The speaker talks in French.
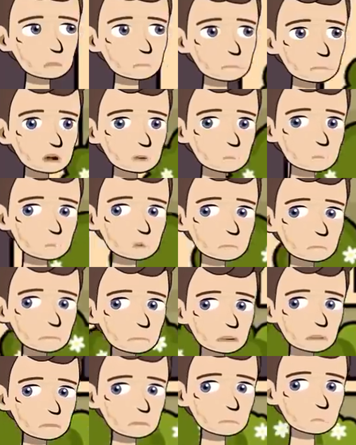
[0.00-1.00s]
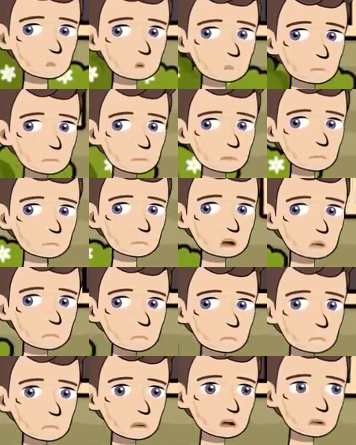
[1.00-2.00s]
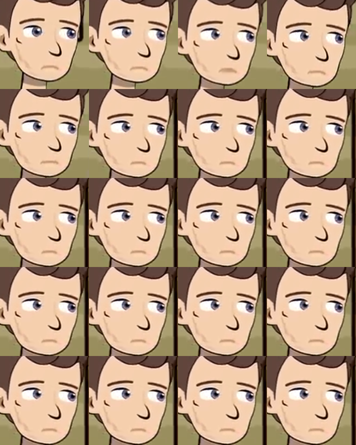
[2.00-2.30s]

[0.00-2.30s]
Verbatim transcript: Elle a fait semblant parce qu'elle voulait échapper à sa vie